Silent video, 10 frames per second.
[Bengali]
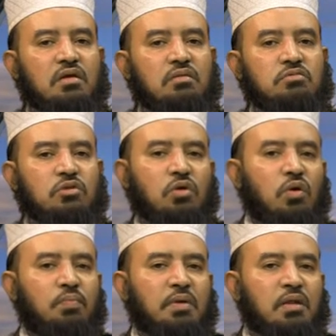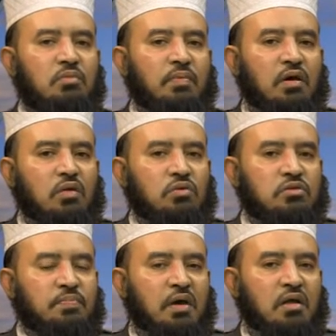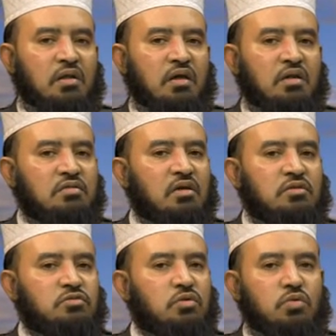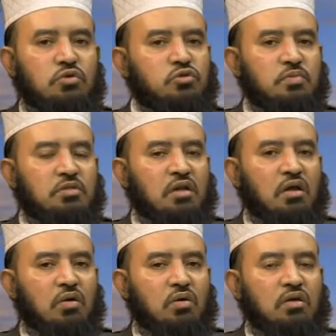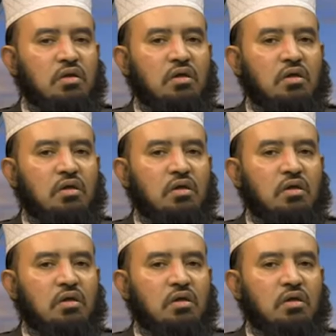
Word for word: যদি গরম পানি ব্যবহার করতে পারেন আর এর দ্বারা যদি কোনো অসুবিধা না হয়